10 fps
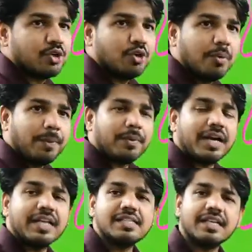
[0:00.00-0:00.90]
ऊपर
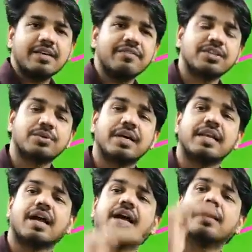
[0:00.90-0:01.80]
वाले जिले में तो है
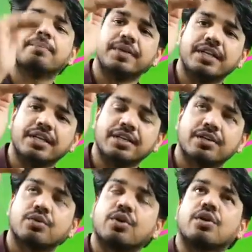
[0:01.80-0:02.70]
लाल पीड़ी
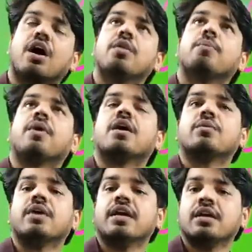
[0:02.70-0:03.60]
को लाल पहाड़
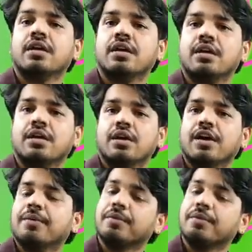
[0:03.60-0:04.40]
है और फिर